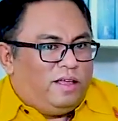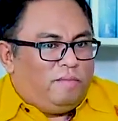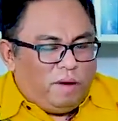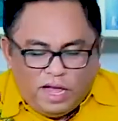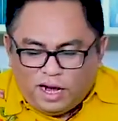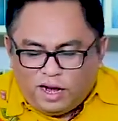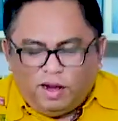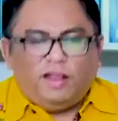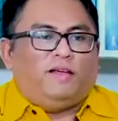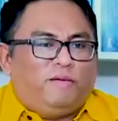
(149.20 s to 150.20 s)
Benar?
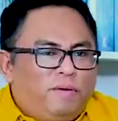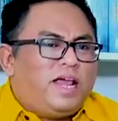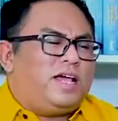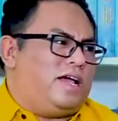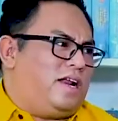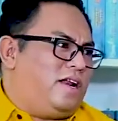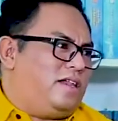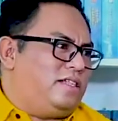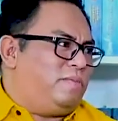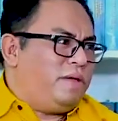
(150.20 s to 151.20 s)
Benar.
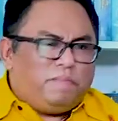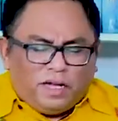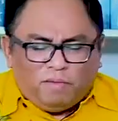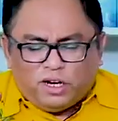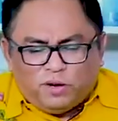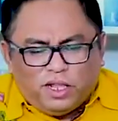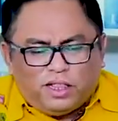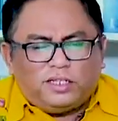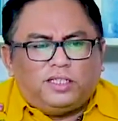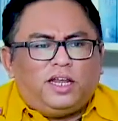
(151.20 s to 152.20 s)
Tapi apakah
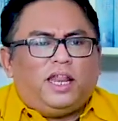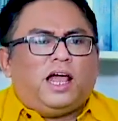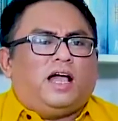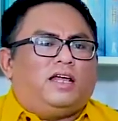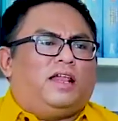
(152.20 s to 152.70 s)
berkualitas? Tidak.